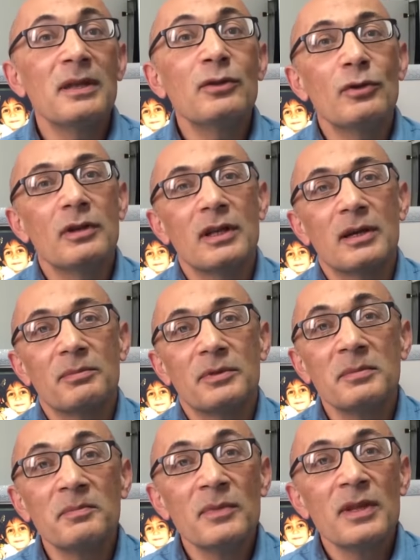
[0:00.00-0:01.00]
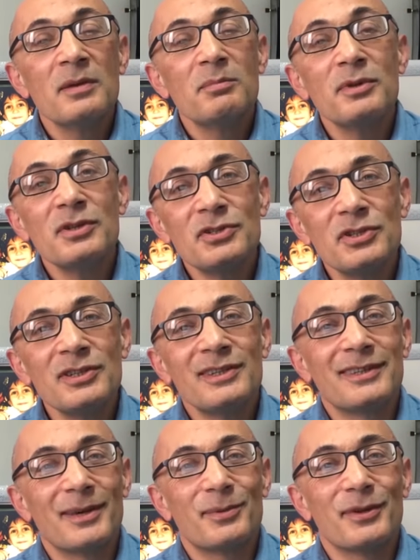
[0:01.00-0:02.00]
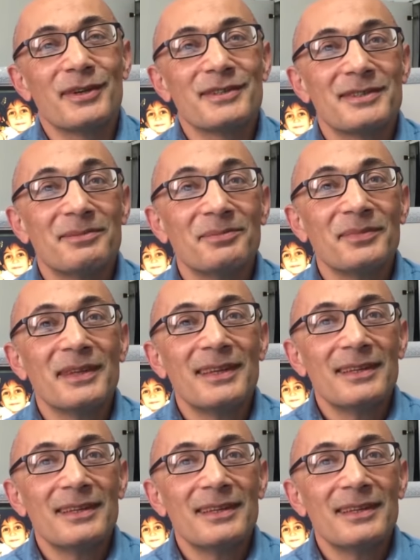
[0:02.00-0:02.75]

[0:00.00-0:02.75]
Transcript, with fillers: Ben de öyle yaptım. Bir şiir kitabı yazdım.